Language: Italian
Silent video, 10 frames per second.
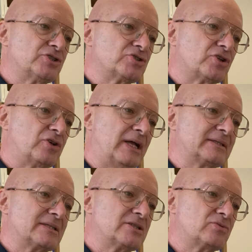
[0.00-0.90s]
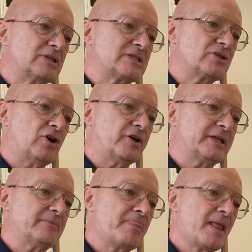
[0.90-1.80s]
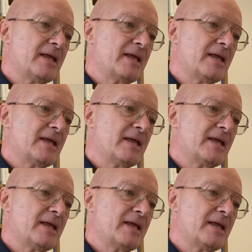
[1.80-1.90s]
ci sono altre situazioni